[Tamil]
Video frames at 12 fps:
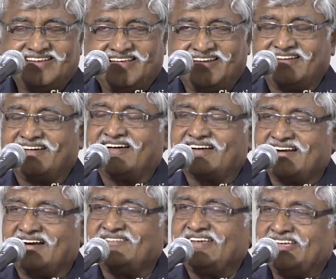எல்லா
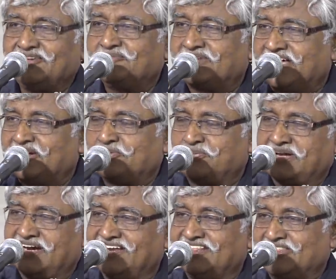காவியையும் கருப்பு
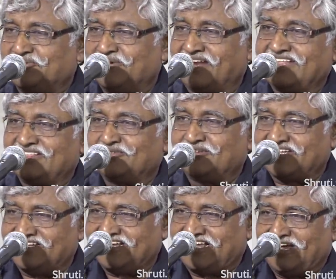அடித்து மறைத்து
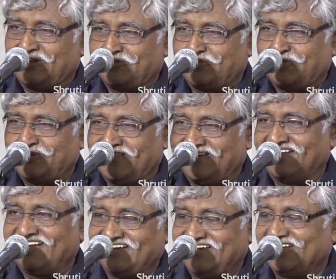விட்டது கருப்பு
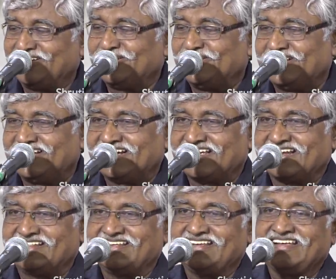தான் நின்று
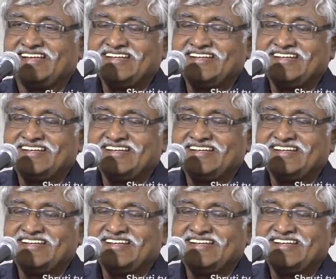கொண்டிருக்கிறது